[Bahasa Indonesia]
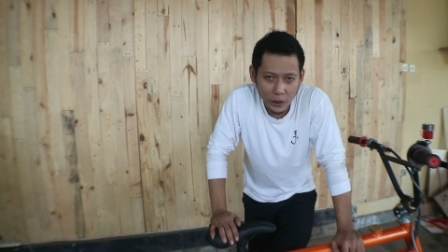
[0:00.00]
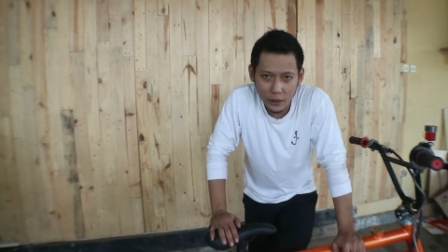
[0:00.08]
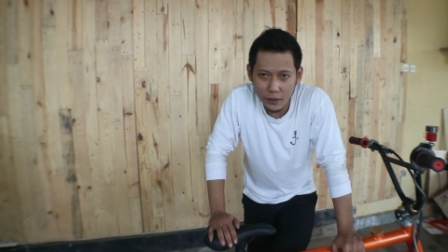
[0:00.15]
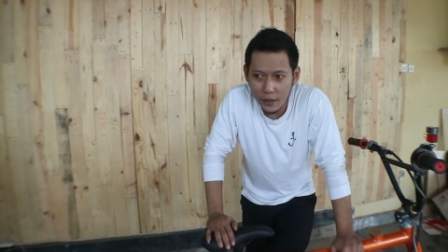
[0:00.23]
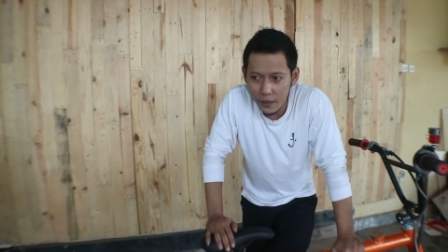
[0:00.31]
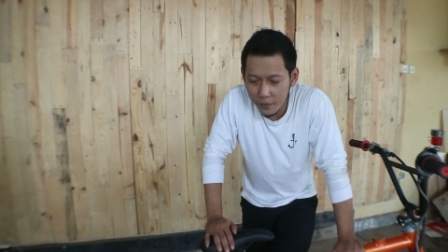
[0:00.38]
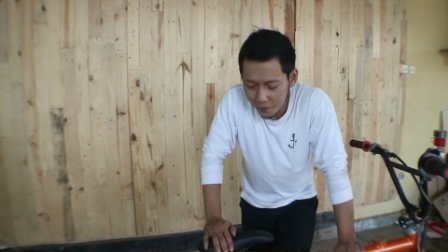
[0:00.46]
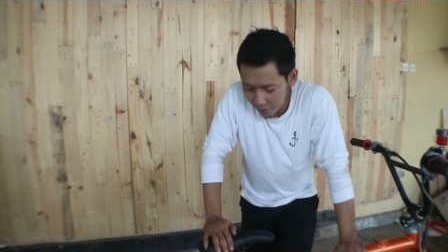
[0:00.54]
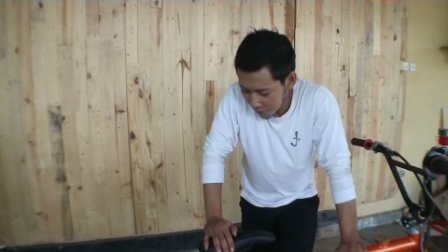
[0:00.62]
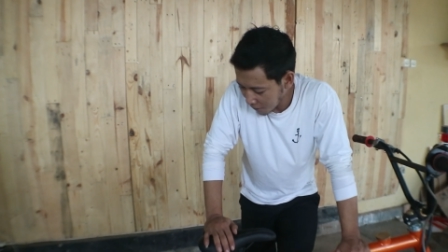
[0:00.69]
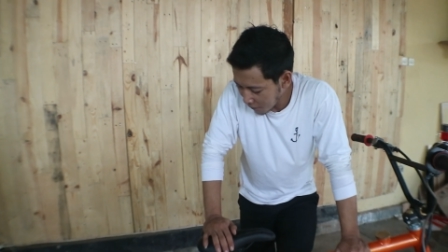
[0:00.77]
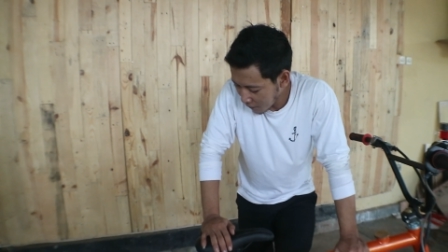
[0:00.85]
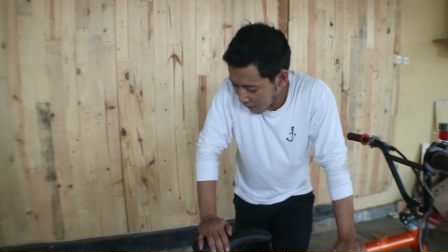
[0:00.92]
Karena
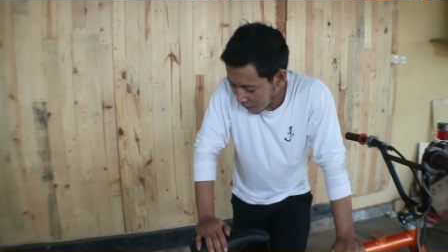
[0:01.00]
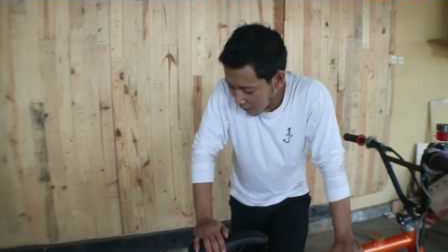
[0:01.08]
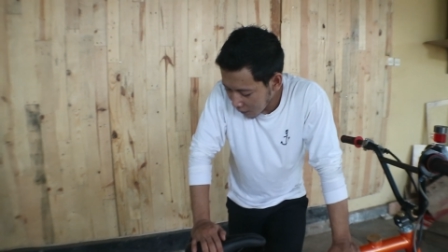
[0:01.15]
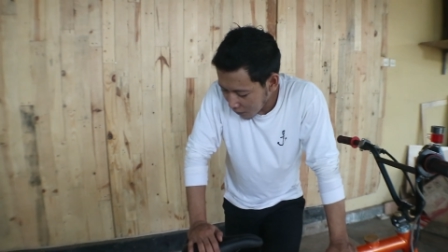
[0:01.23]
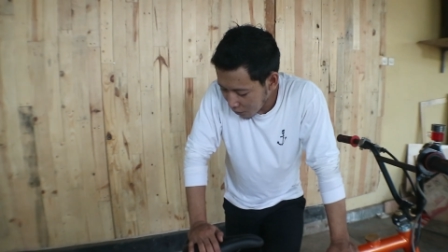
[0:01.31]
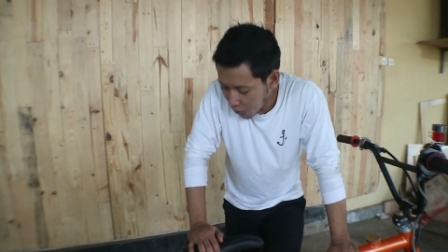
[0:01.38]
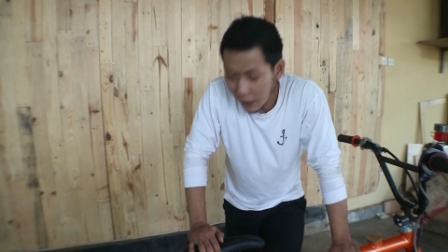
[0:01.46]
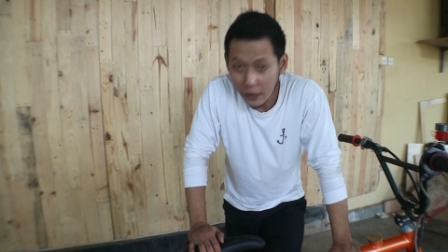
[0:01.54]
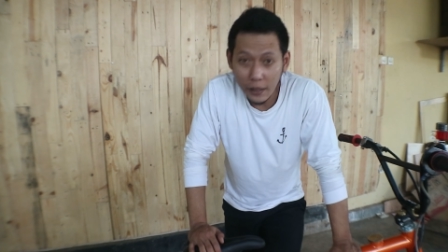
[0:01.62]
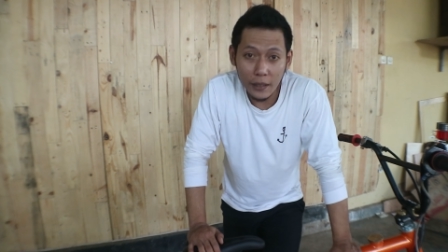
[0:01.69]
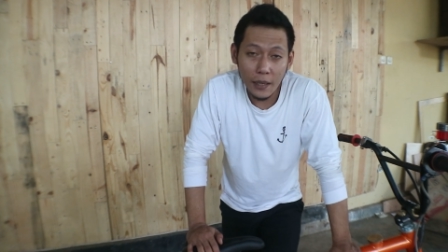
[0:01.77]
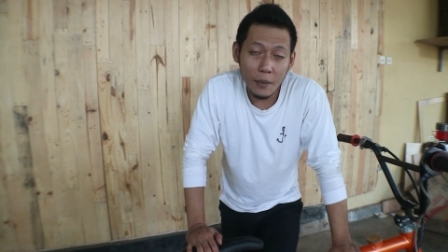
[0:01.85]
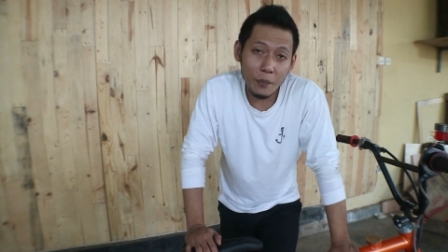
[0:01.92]
juga
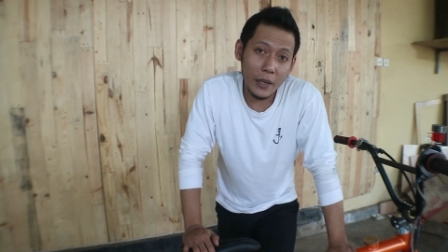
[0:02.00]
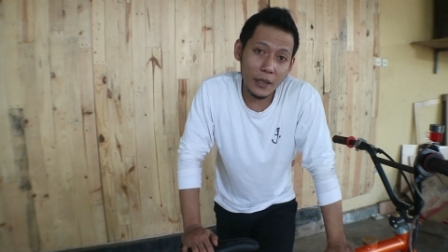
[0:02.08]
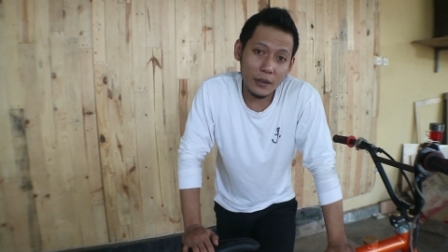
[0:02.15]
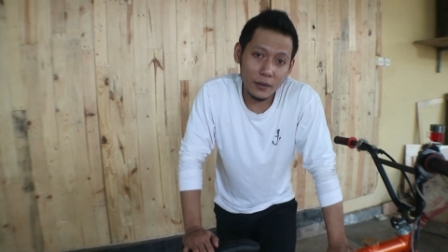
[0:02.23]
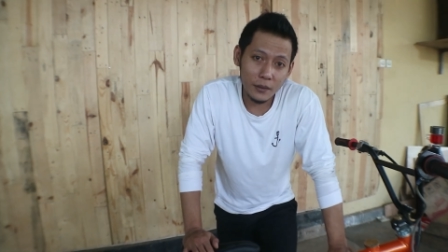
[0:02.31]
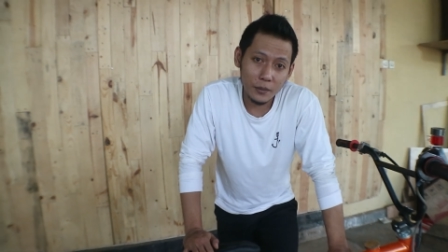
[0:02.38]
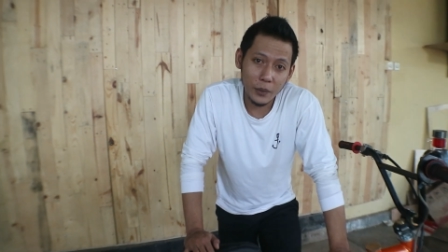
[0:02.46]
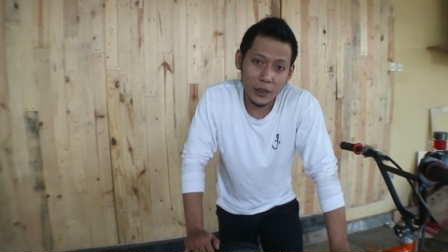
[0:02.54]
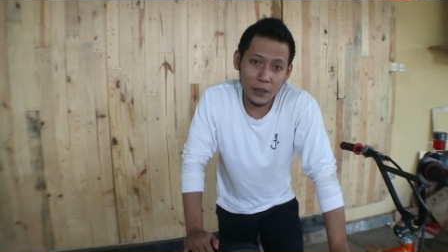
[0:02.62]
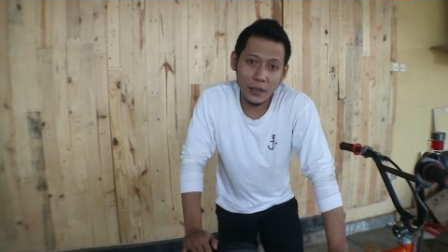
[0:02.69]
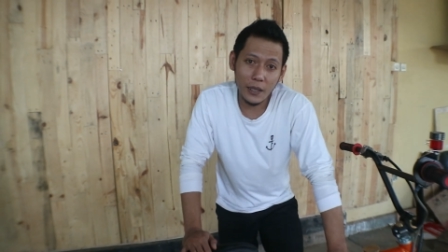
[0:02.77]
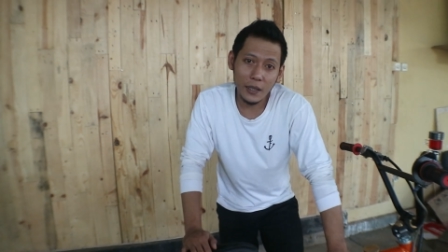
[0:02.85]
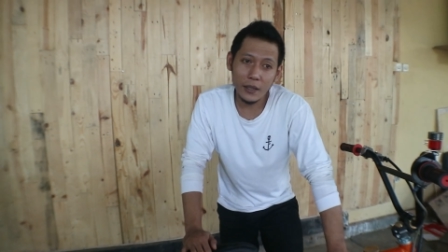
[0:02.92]
nggak gampang
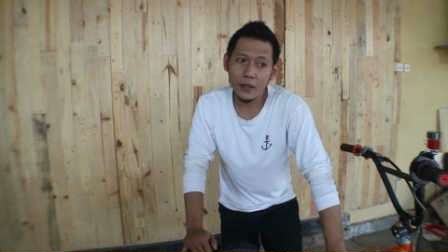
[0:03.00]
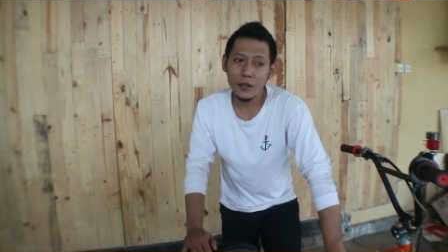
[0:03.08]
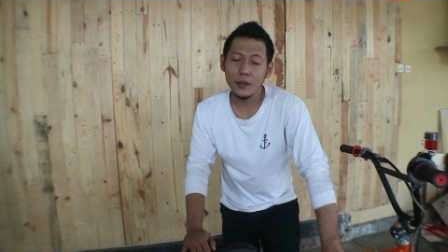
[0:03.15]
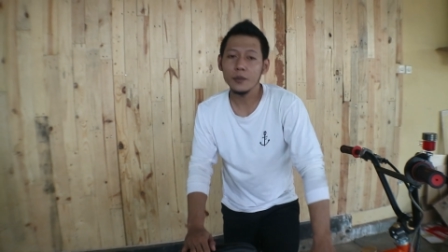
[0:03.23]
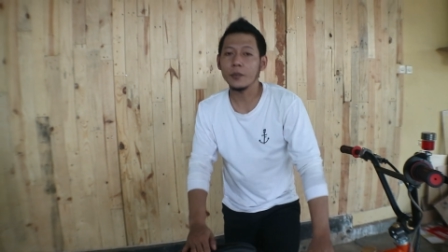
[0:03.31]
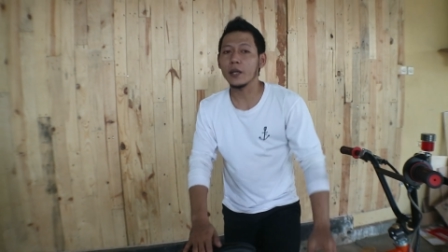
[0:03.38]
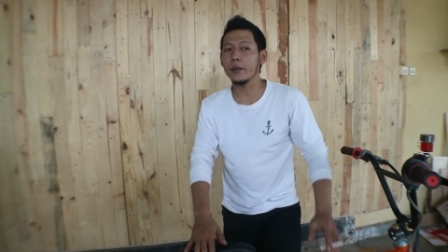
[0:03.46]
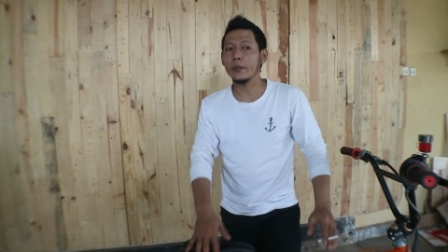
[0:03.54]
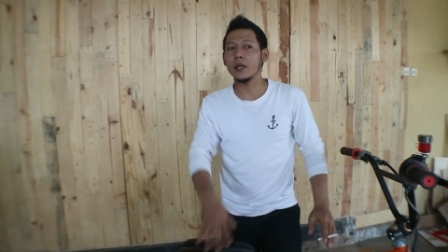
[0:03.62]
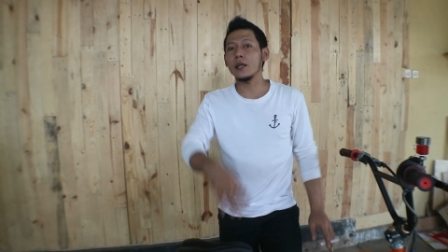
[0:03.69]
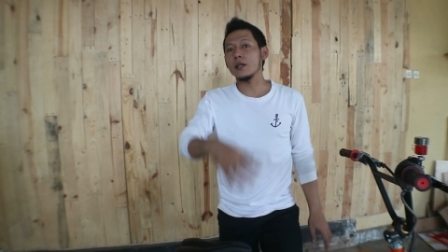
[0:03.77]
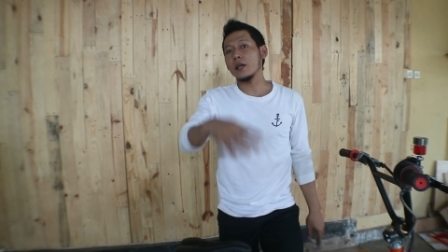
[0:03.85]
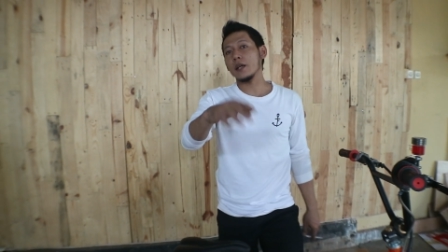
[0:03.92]
berkendara di
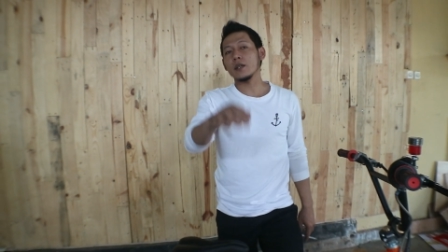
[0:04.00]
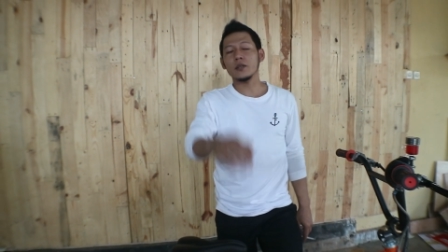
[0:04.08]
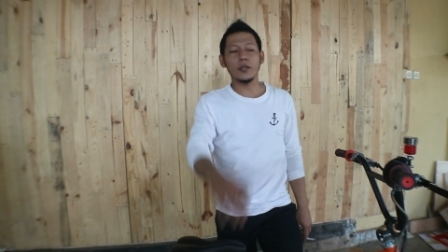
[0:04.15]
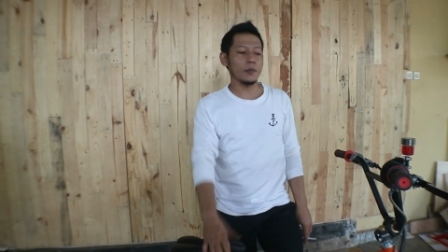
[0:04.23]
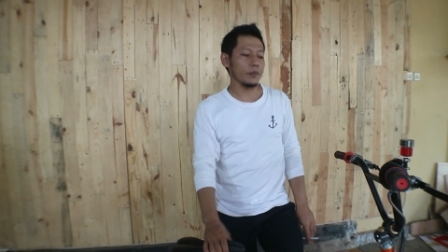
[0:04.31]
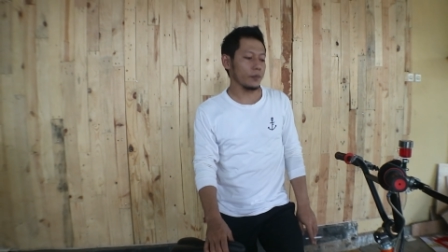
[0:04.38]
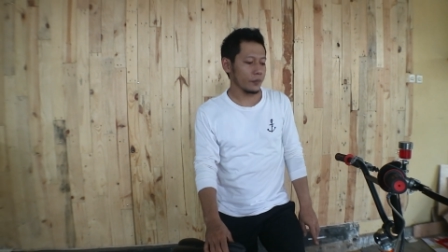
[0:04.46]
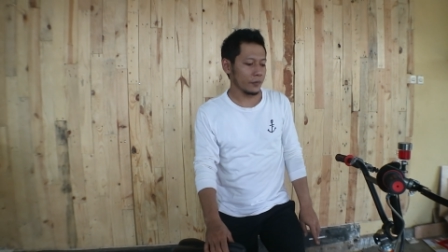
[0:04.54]
medan-medan yang ekstrim.